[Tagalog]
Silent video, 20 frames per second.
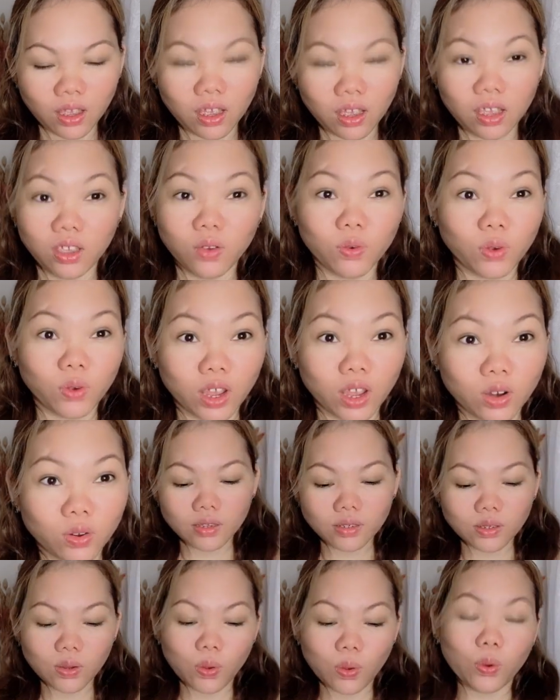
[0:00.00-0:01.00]
Yung gano'n.
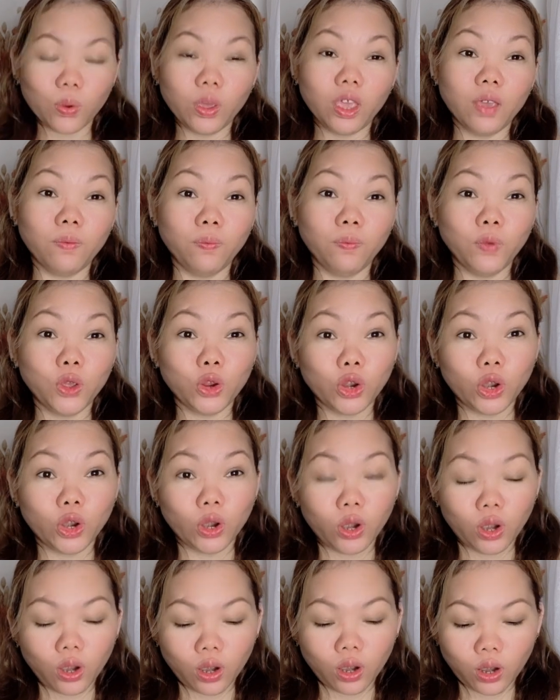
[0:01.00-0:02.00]
So, if
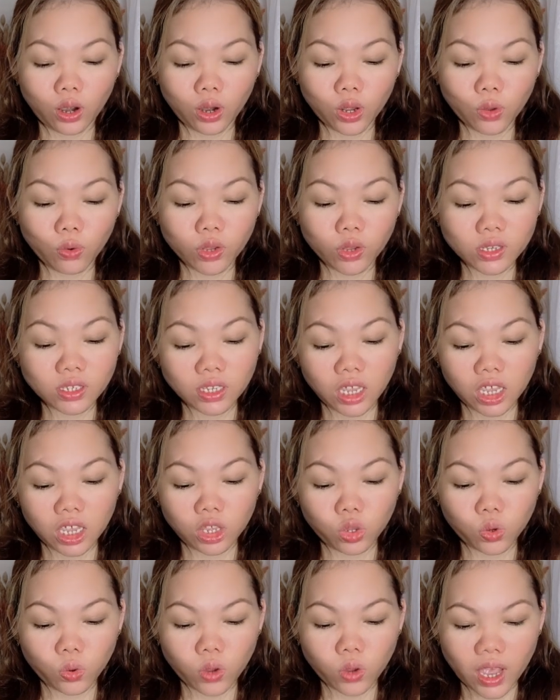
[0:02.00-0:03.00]
your, yung skin
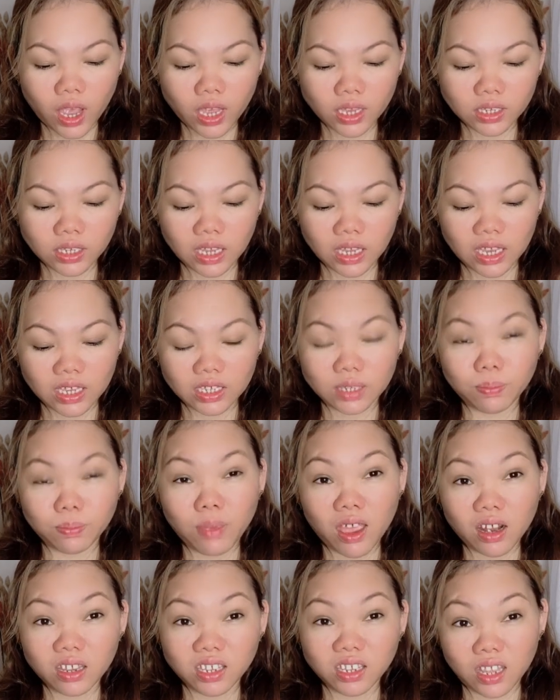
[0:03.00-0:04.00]
nyo guys is
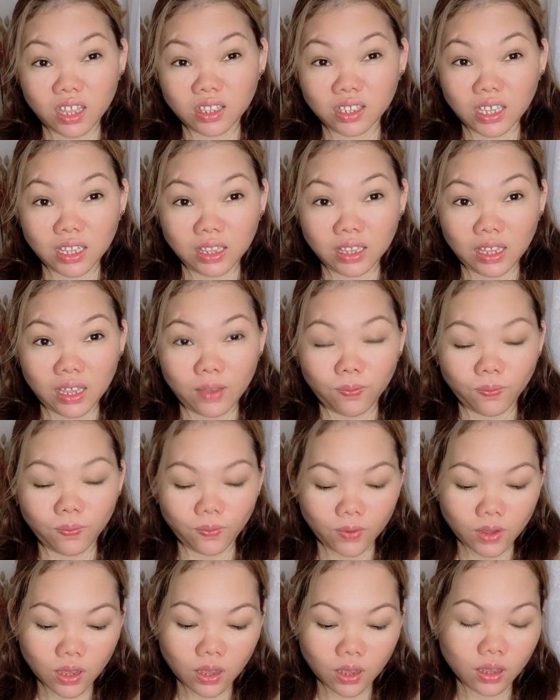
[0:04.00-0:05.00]
very sensitive,
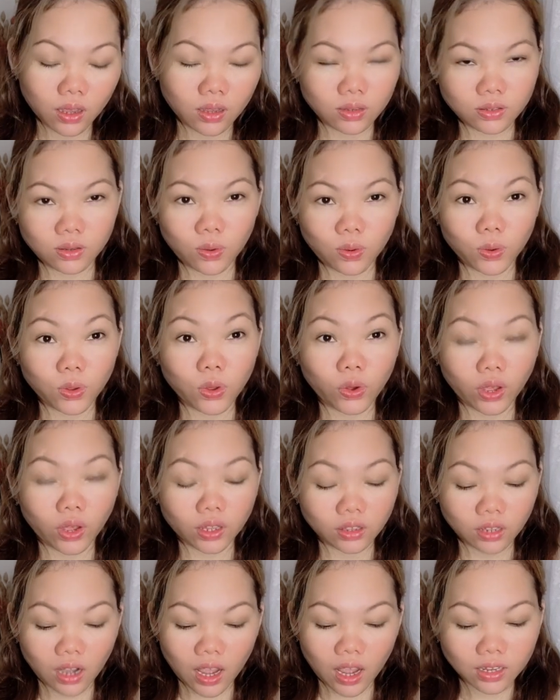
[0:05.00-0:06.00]
so you can
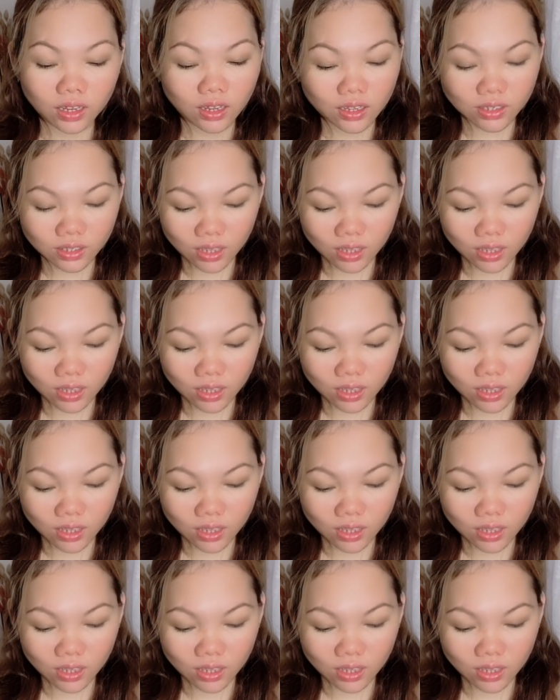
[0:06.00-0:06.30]
try this